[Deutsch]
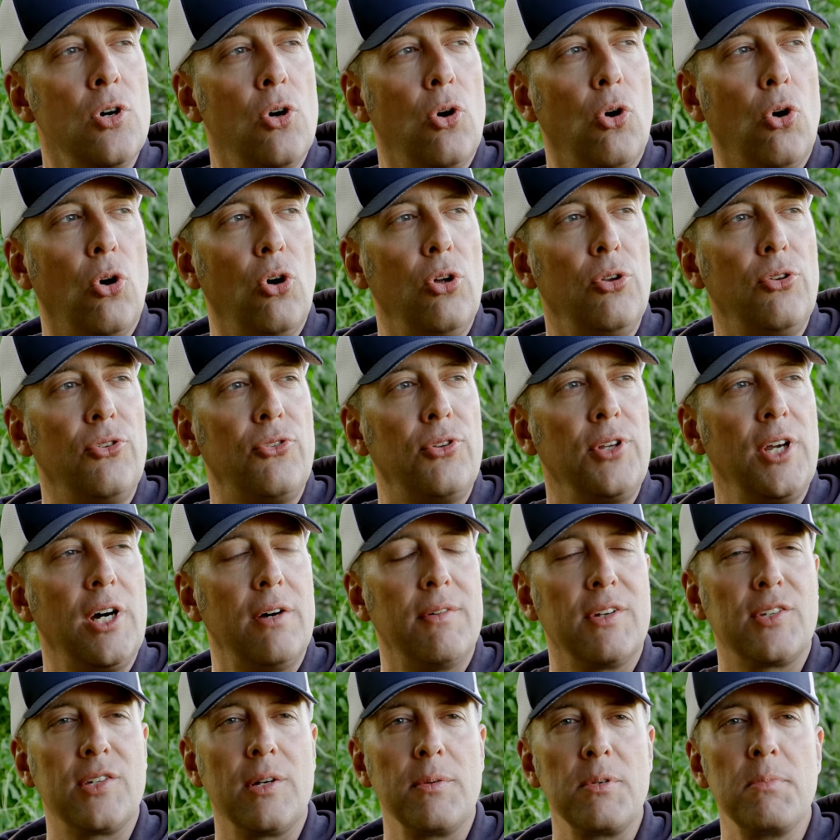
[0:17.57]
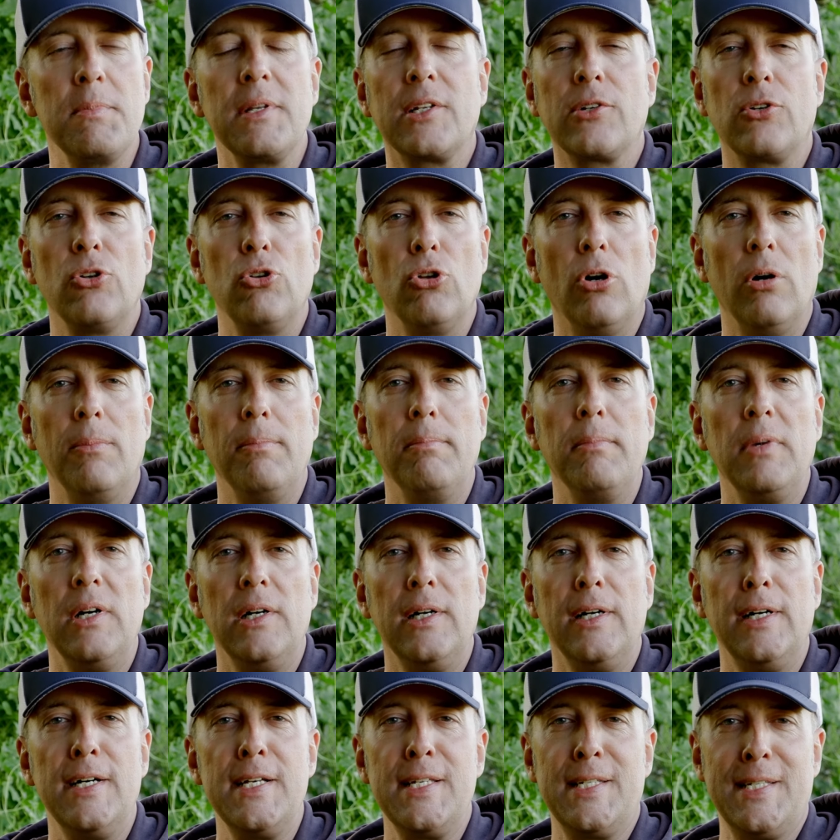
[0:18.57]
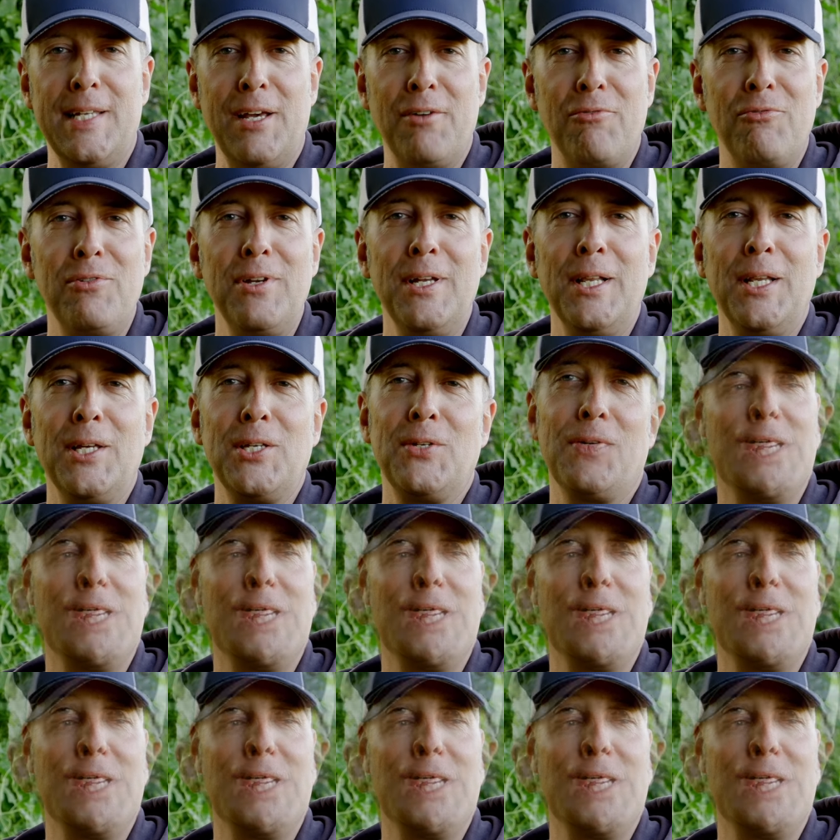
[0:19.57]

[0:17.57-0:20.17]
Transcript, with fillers: Und ja, was habe ich mitgenommen? Äh, sehr viel.